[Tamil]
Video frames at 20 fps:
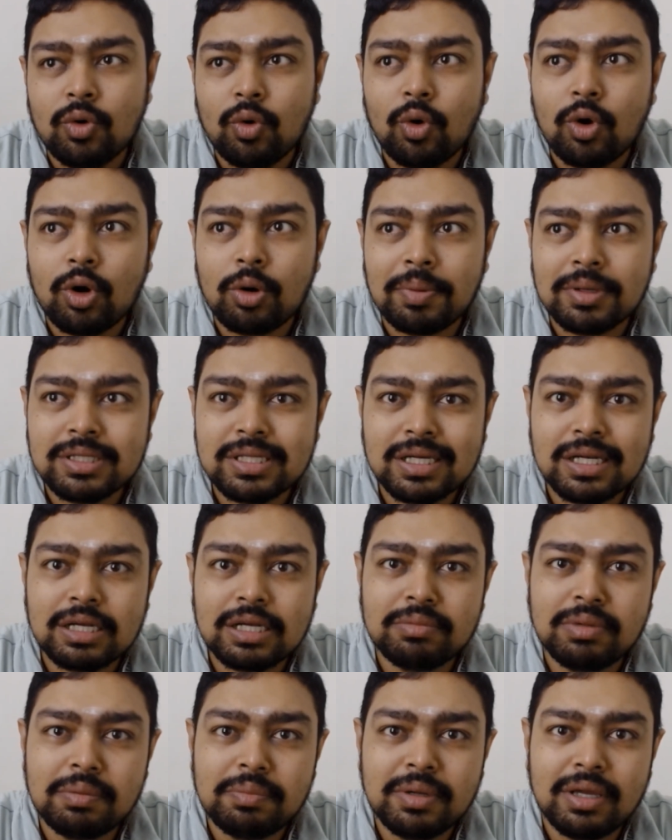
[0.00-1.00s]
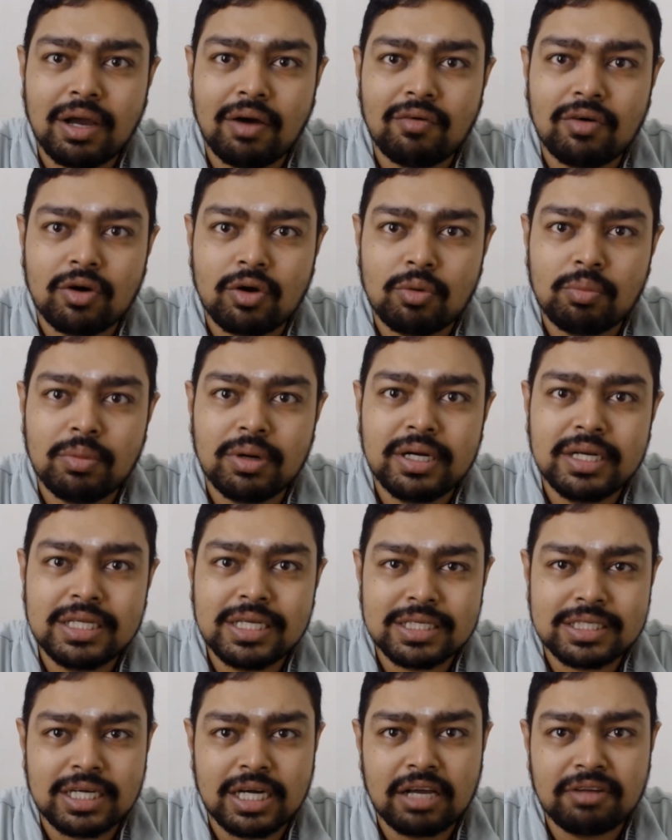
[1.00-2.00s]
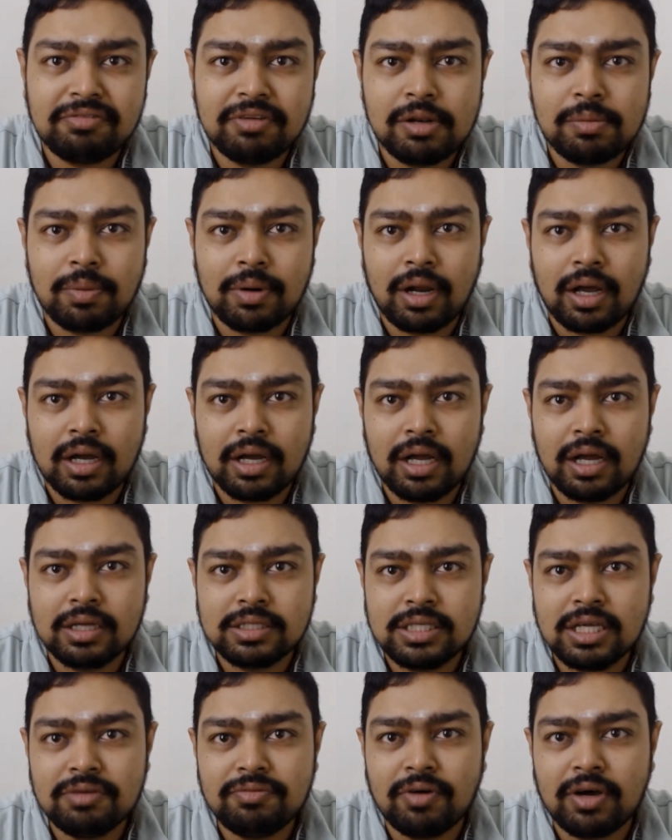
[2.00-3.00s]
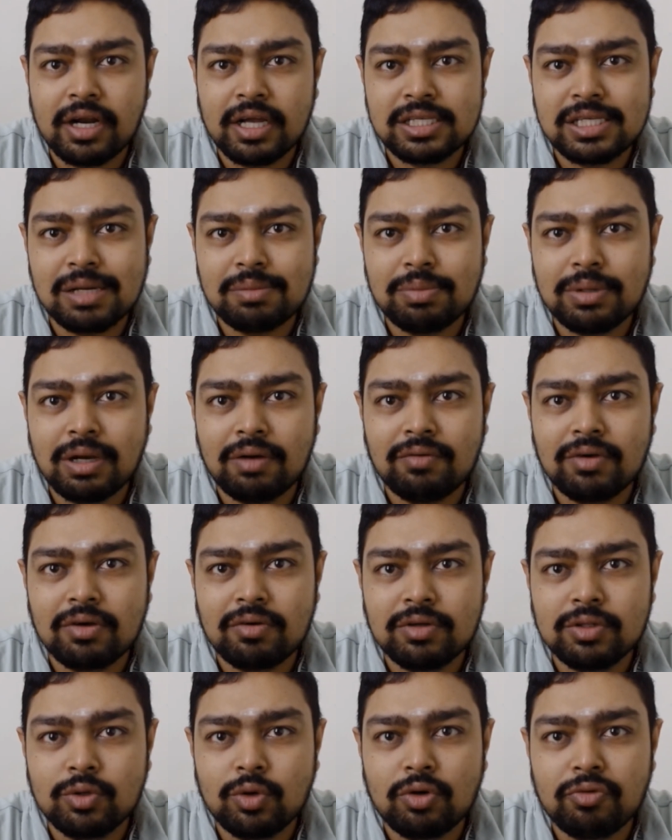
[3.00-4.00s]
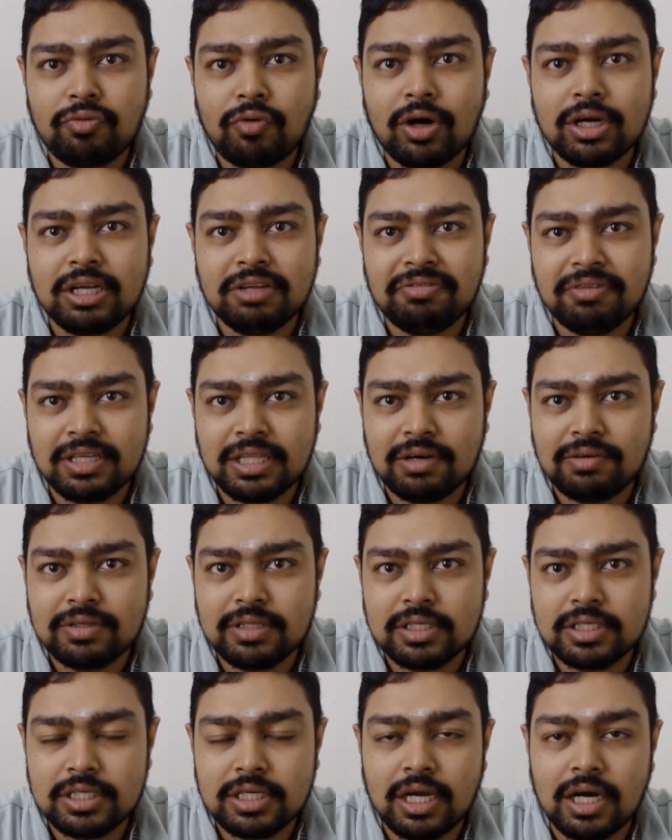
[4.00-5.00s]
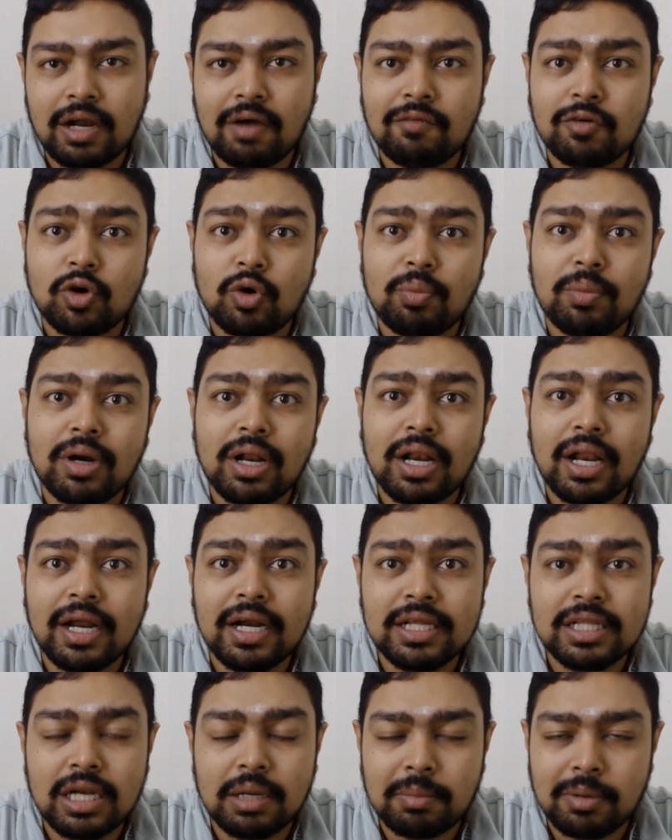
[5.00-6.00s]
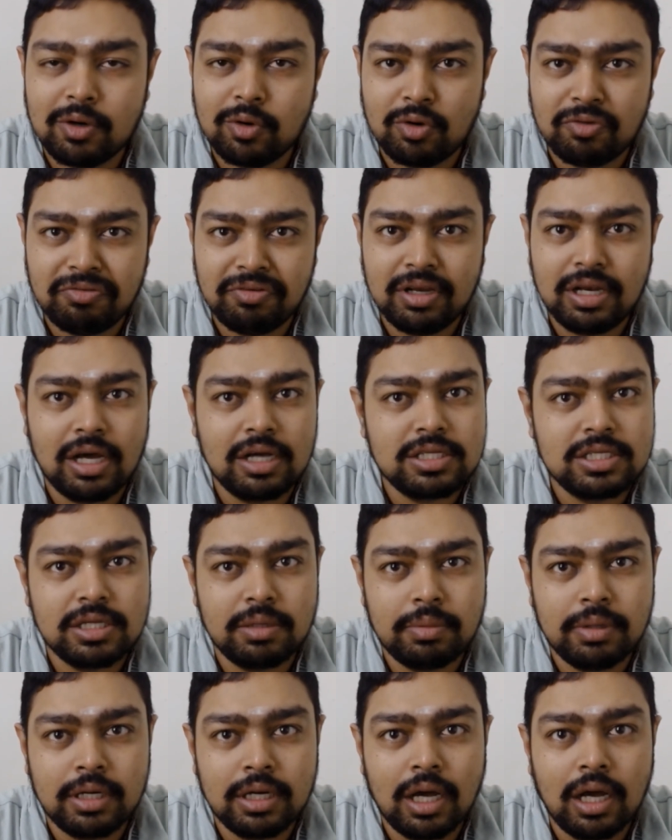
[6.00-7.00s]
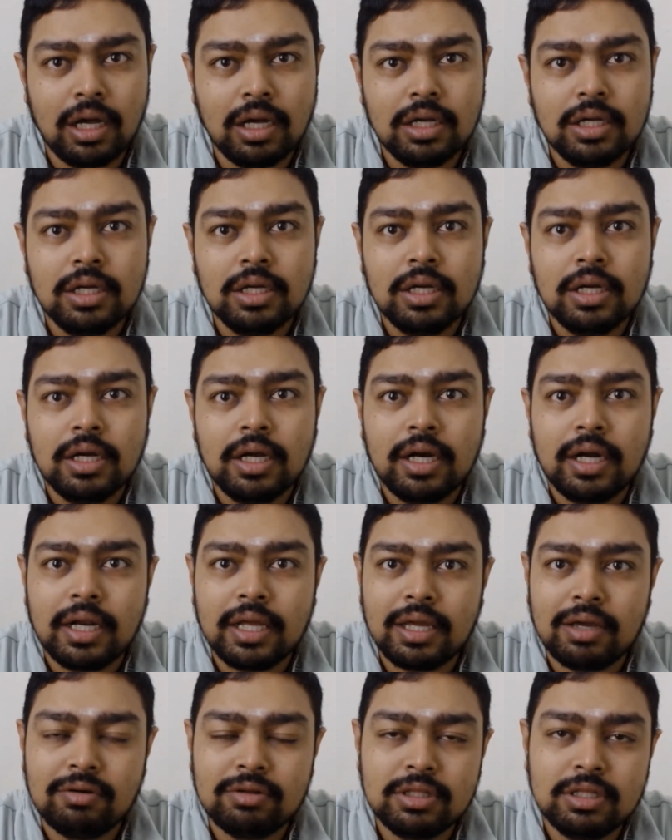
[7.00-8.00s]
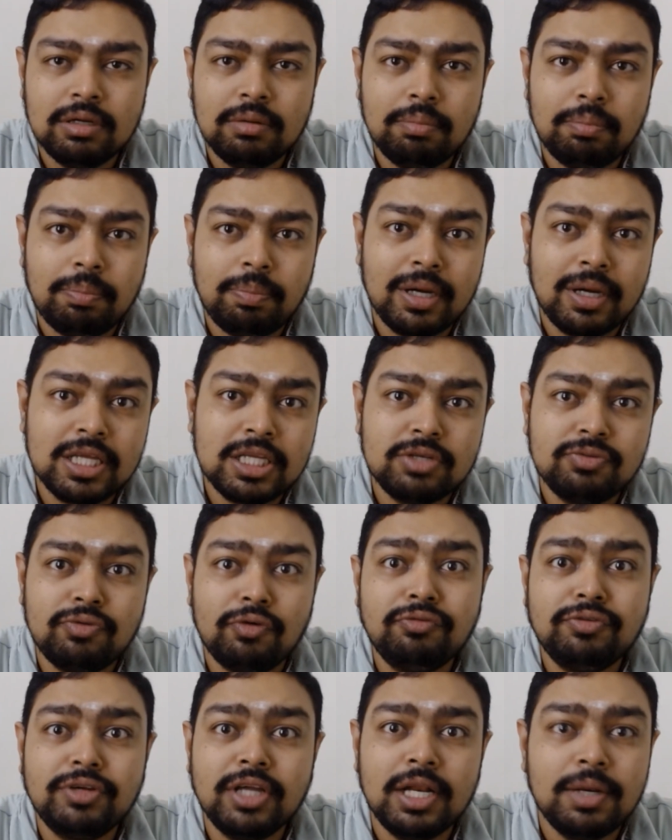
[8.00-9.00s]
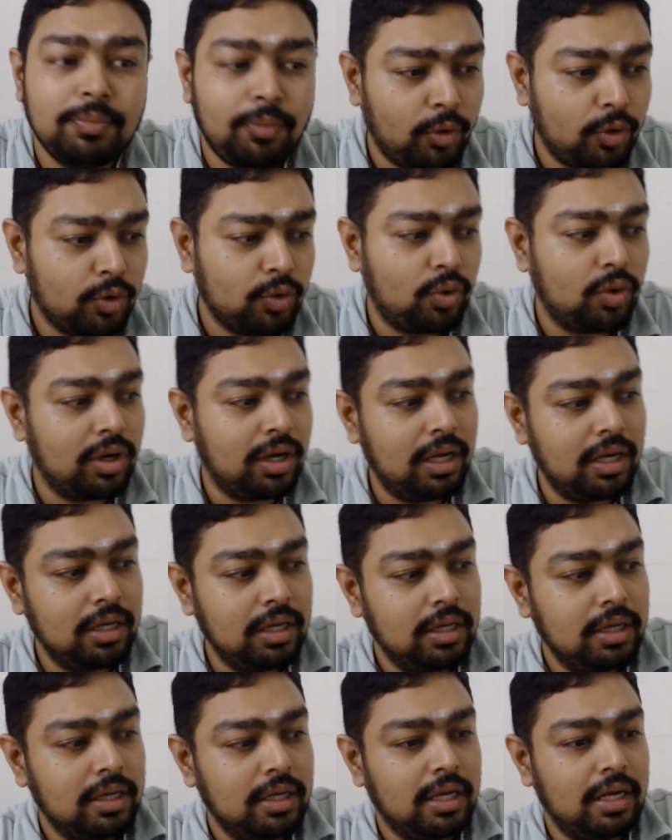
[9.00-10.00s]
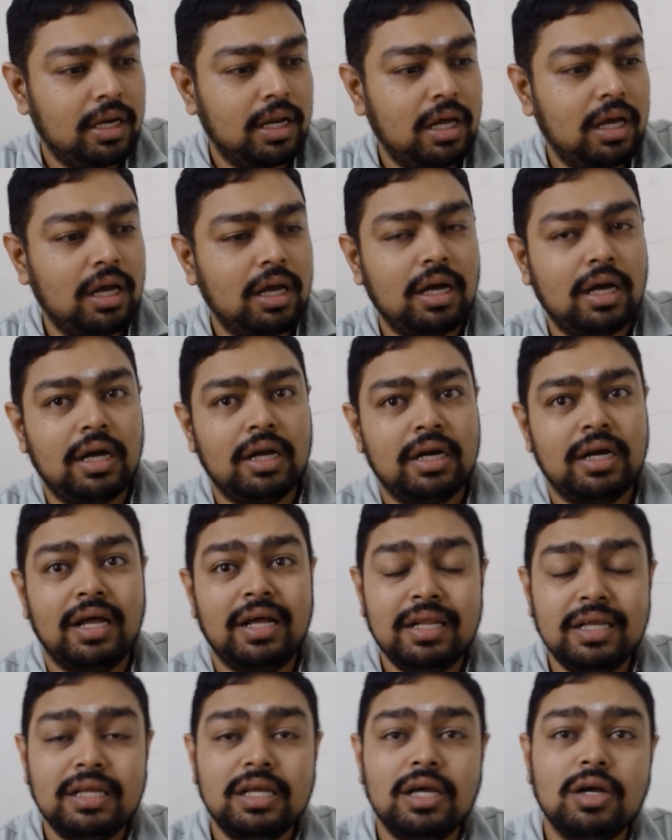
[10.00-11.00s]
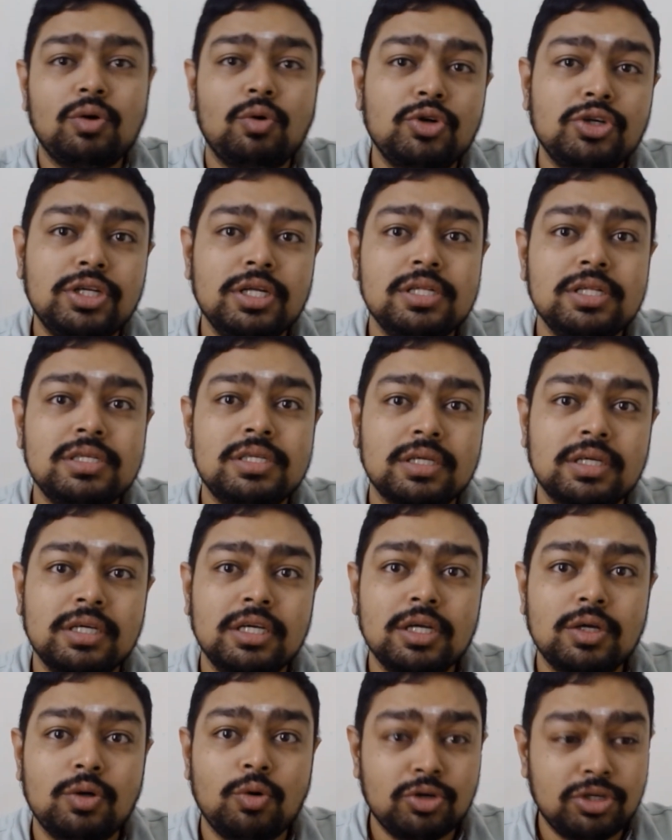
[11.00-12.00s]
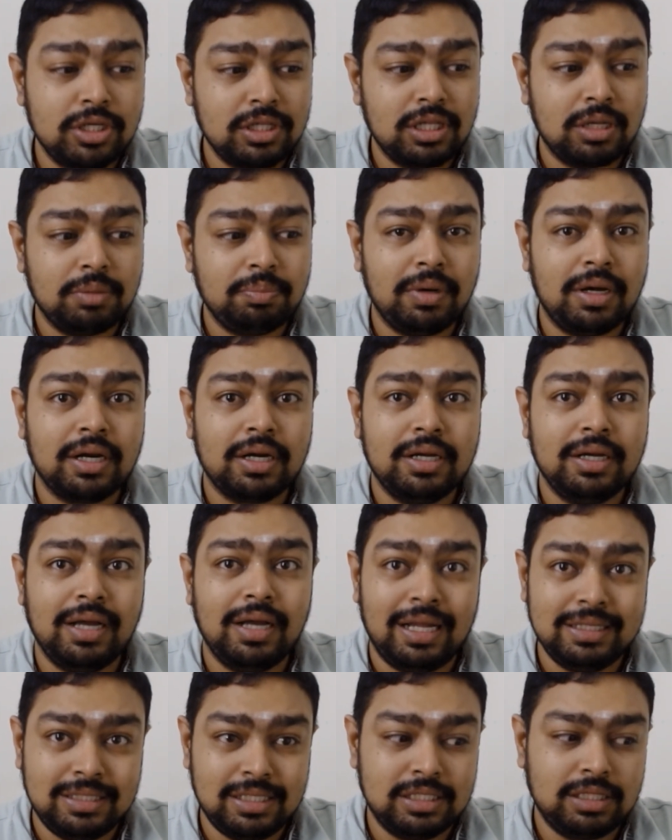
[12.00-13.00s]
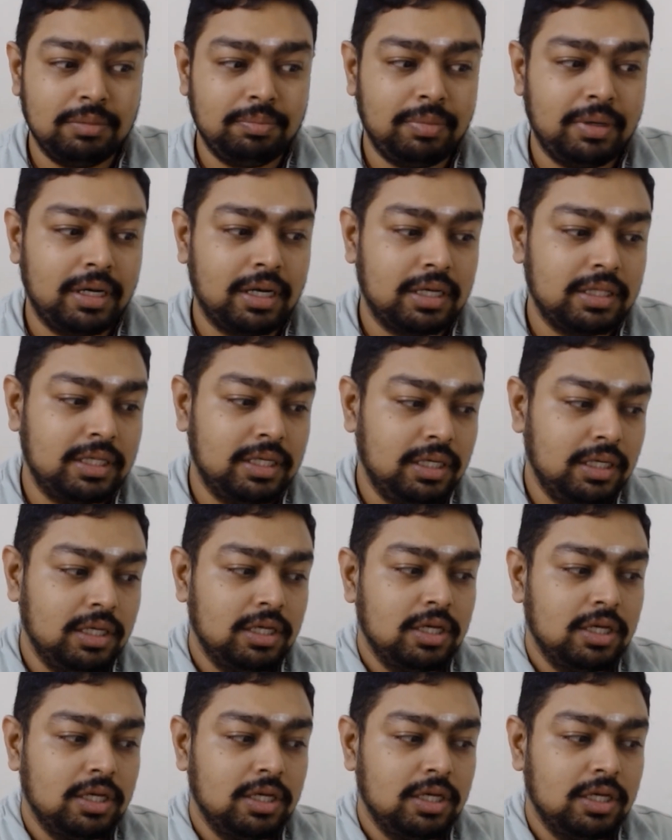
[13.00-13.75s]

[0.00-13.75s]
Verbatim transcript: ஒரு பசங்களுக்கு மேபி அவங்க ரொம்ப டிஜெக்டடாக ஃபீல் பண்ணாங்க சே ஃபார் எக்ஸாம்பிள் அவங்களுக்கு வந்து ஒரு ஃபார்ட்டி ஃபைவ் தான் வந்துச்சு ஆனால் அவங்க ரொம்ப நல்லா எழுதின மாதிரி ஒரு ஃபீல் ஆச்சு அப்படின்னா நீங்கள் வந்து ப்ளஸ் ஃபிஃப்டீன் போட்டுக்கோங்க ஏன்னா நிறைய கொஷின்ஸுக்கு கொஷின் தப்பாக இருக்குது ஆன்சர் தப்பாக இருக்குது